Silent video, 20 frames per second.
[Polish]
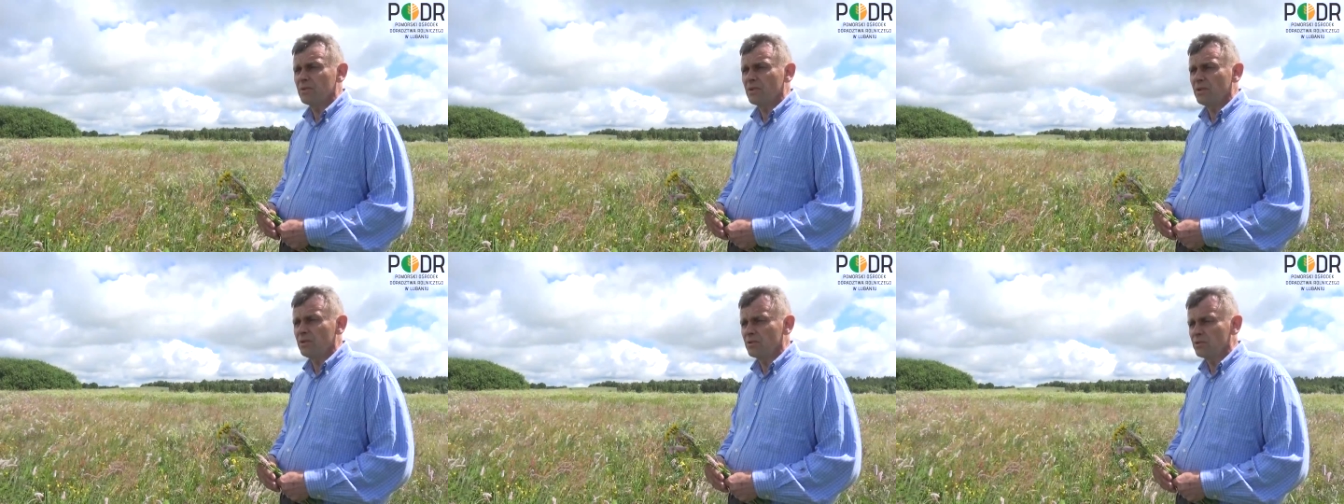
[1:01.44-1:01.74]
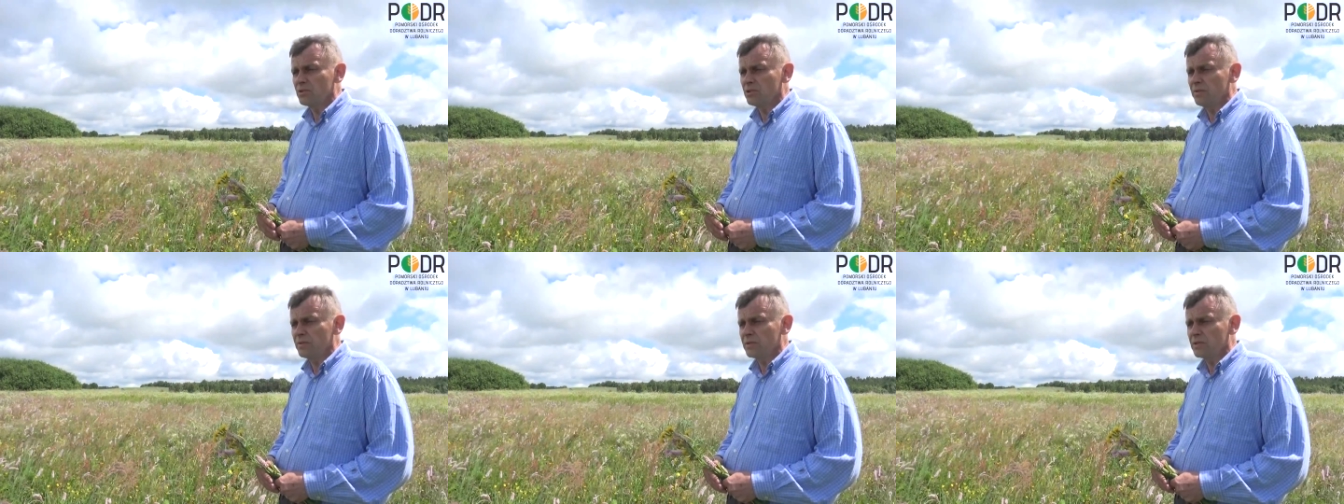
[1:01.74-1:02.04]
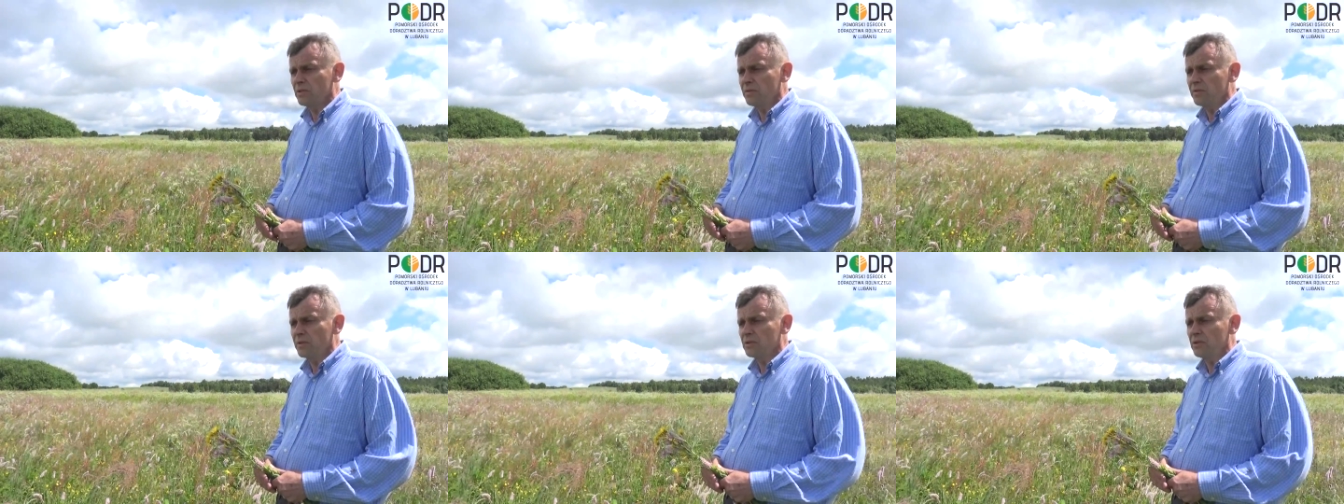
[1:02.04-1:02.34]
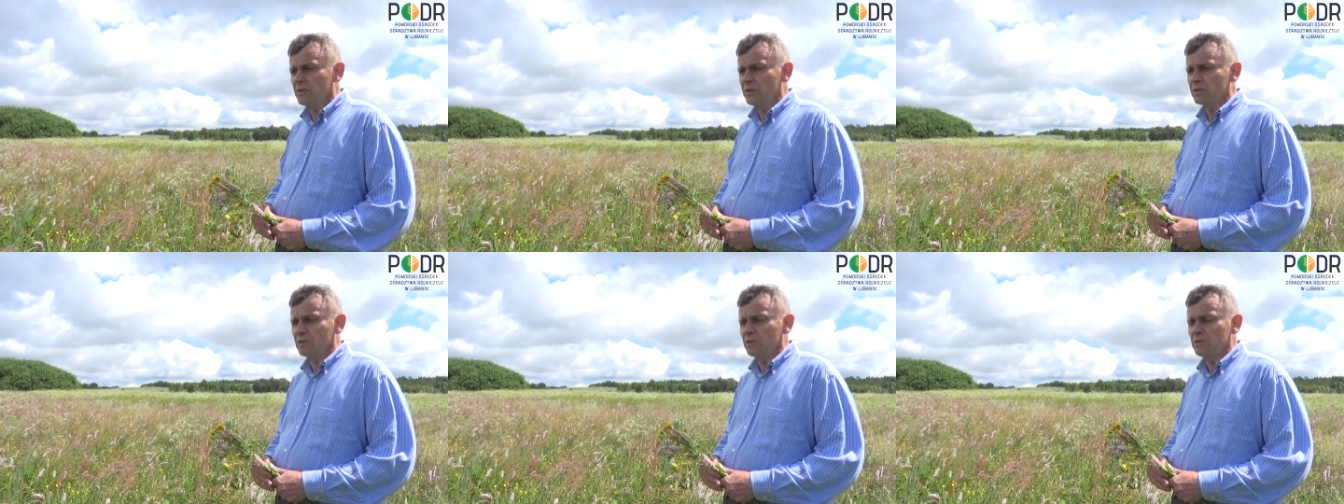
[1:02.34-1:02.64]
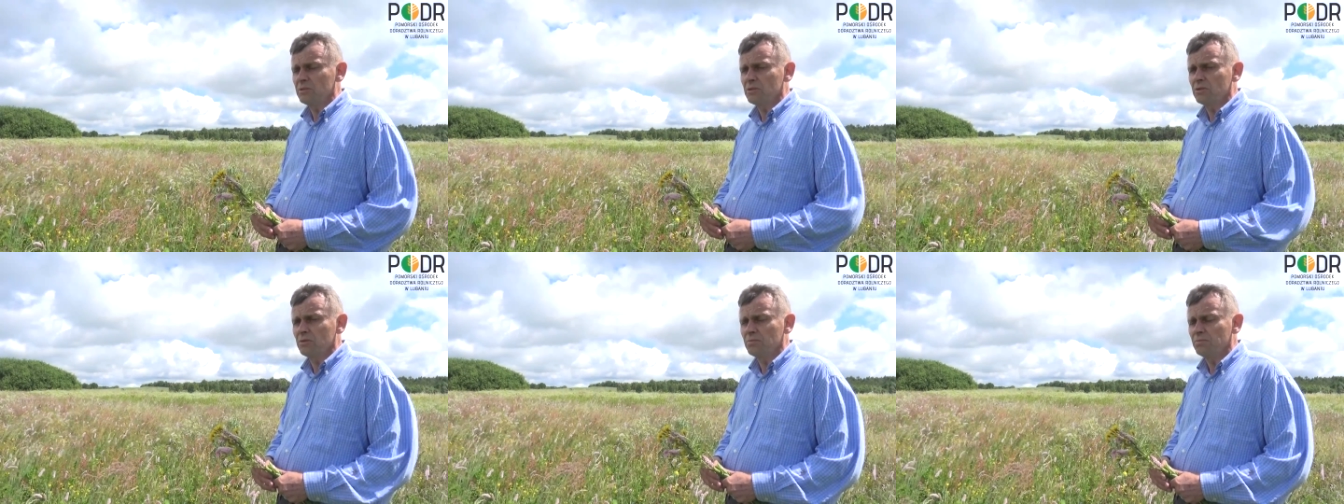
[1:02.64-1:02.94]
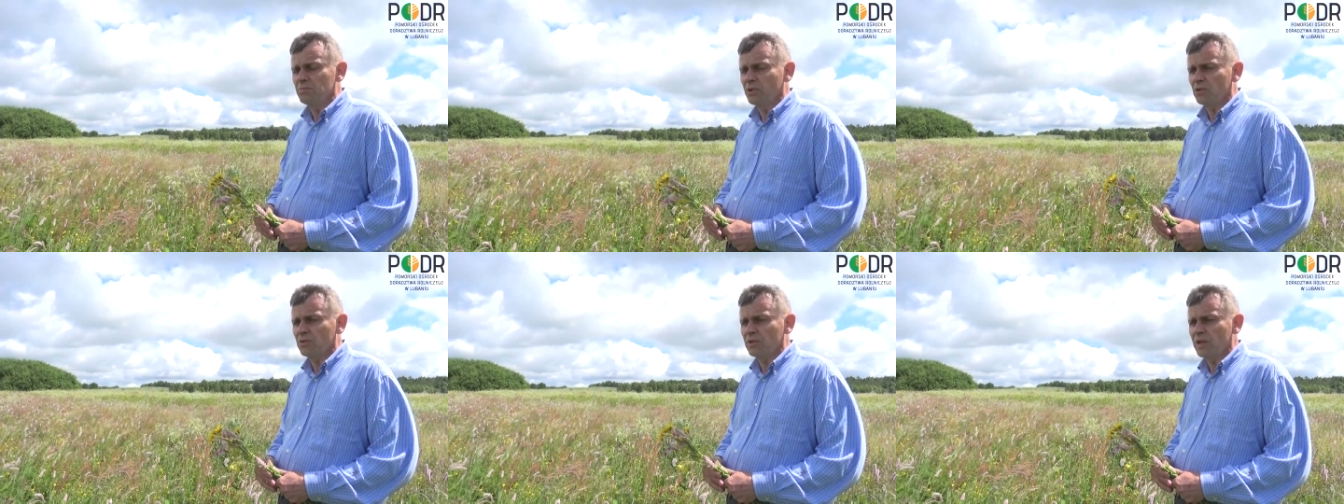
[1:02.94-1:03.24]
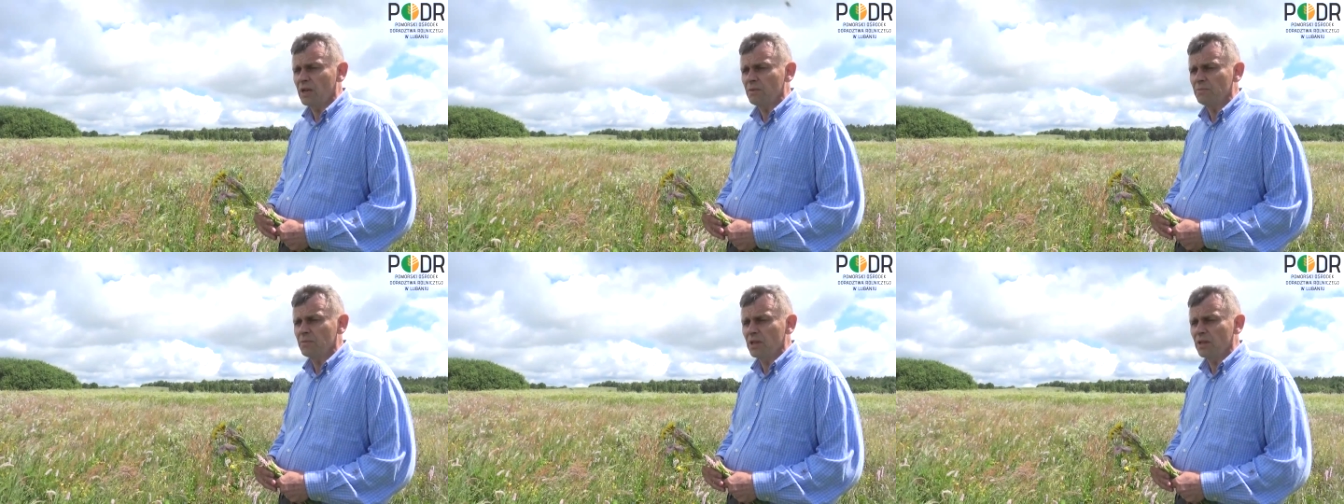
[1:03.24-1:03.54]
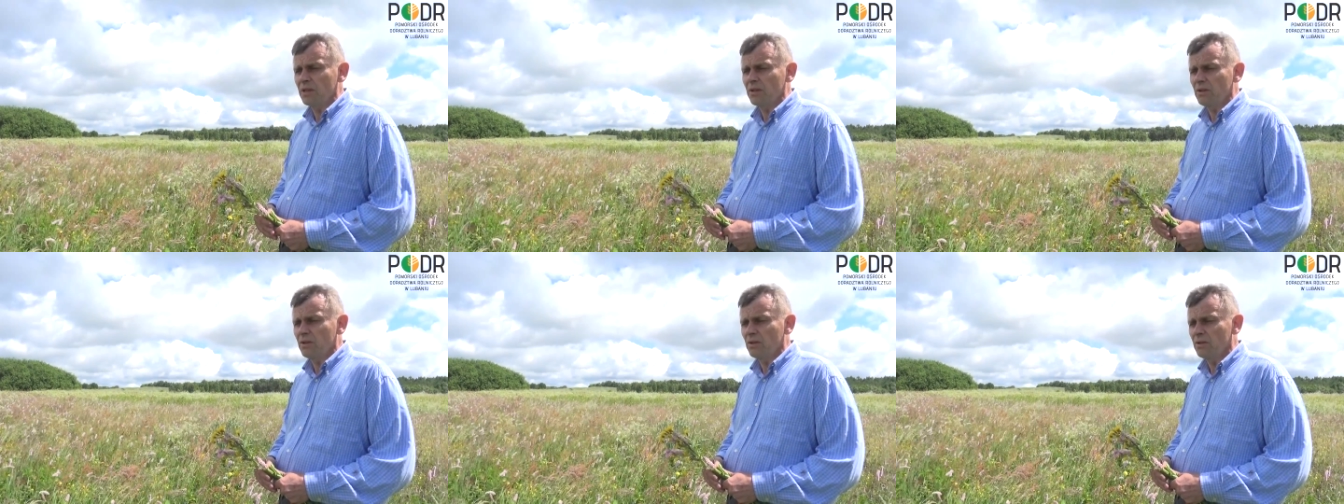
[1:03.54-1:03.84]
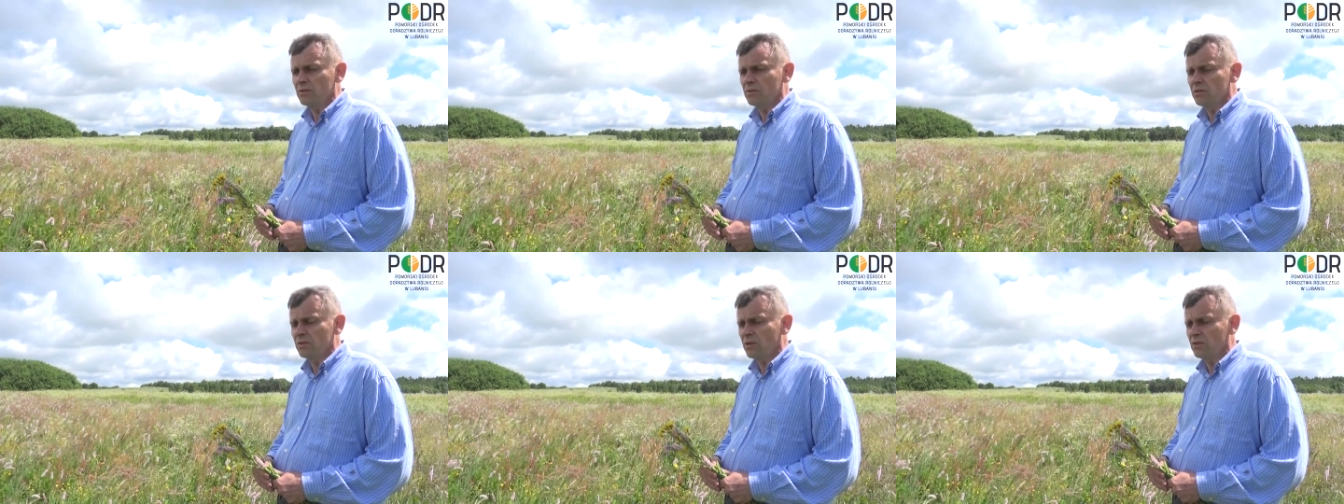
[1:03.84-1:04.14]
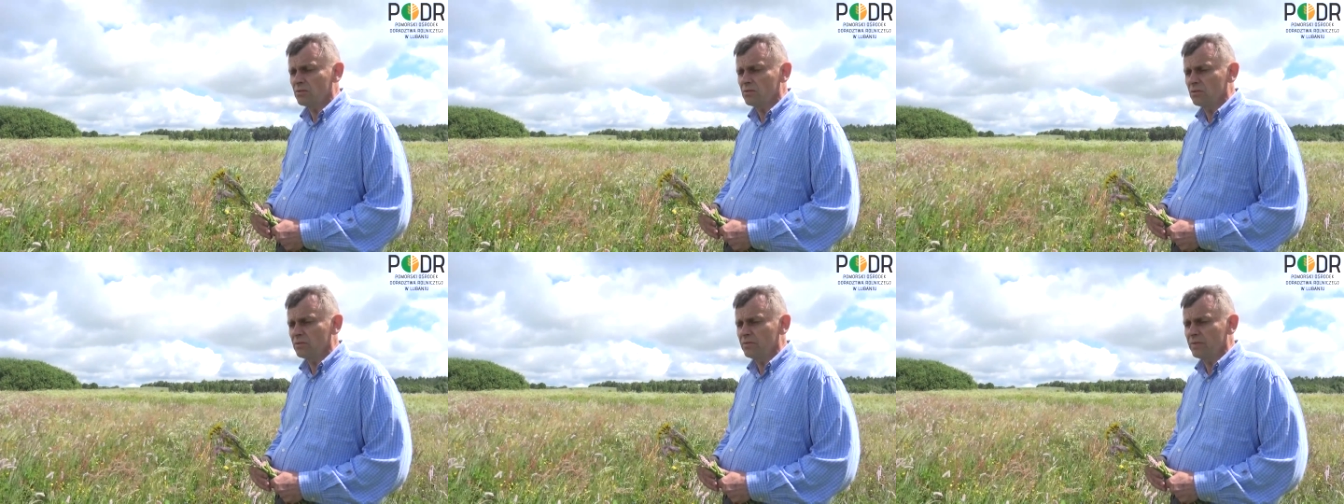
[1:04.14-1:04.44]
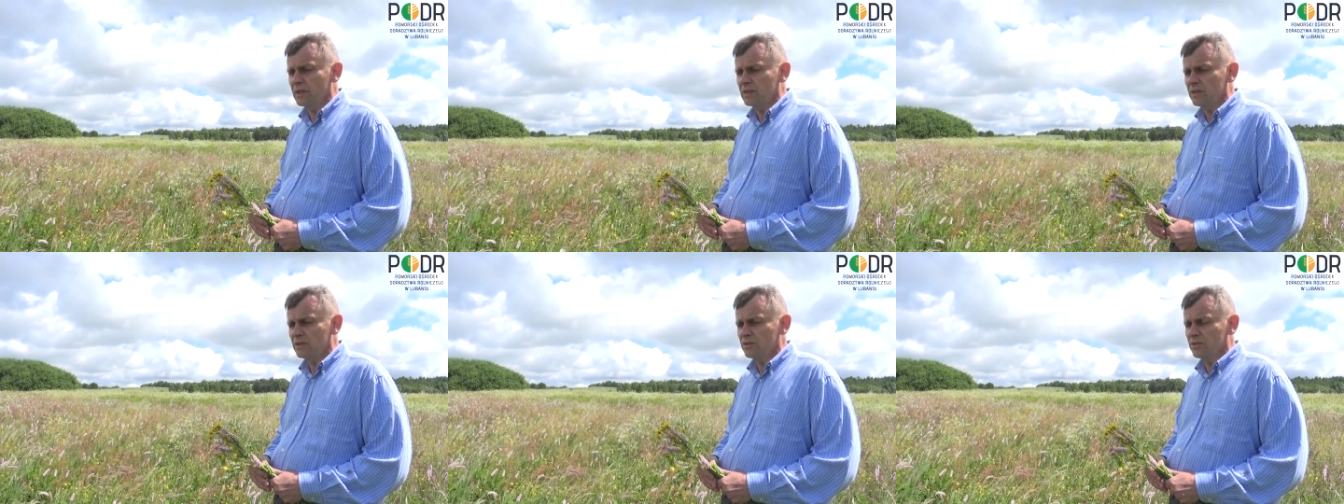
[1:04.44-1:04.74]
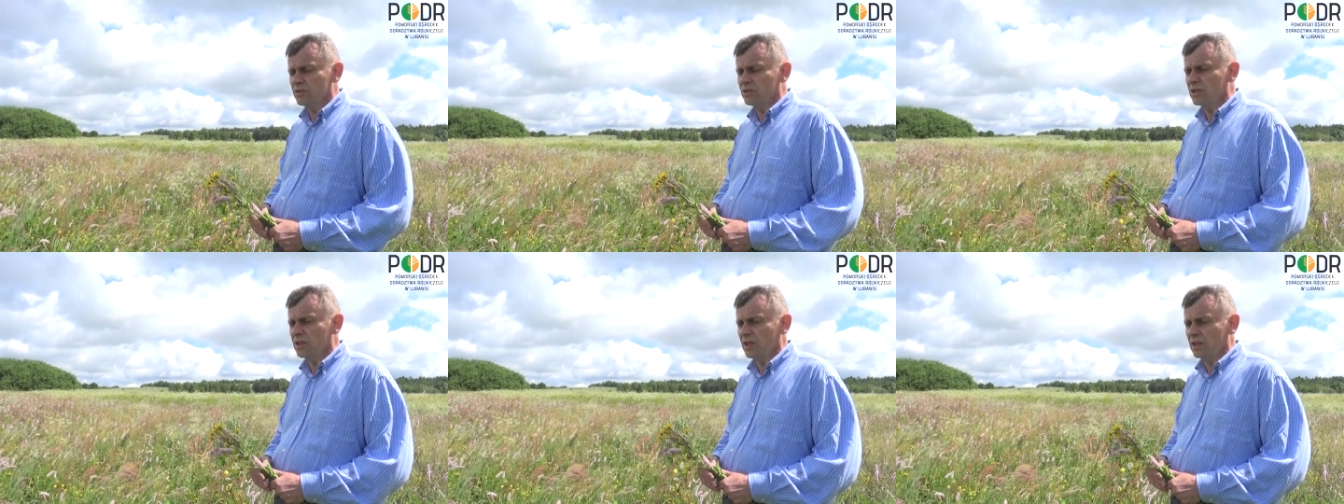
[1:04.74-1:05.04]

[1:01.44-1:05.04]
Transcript: rolno-siałyskowych w programie od roku 2000